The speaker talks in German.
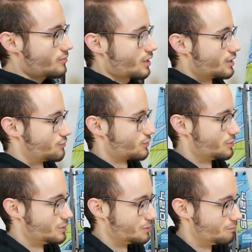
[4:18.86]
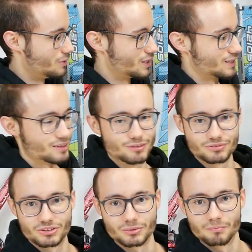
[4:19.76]
Ich freue mich mega drauf.
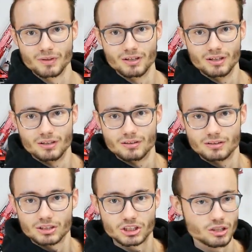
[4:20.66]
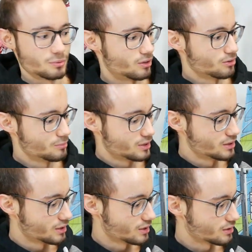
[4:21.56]
So, stellen wir auch mal
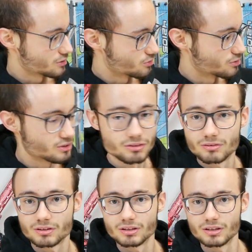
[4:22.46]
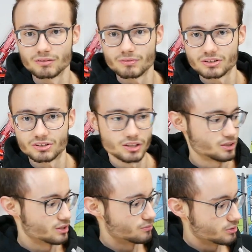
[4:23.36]
hierher. Ihr solltet da noch irgendwas
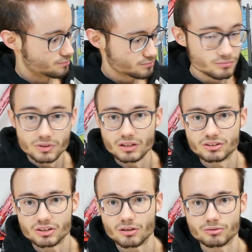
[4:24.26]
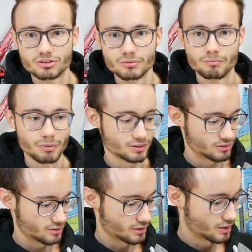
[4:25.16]
sehen. Jawohl, geht sich aus.
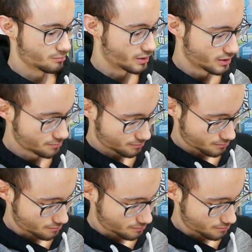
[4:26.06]
Passt, kriegen wir hin.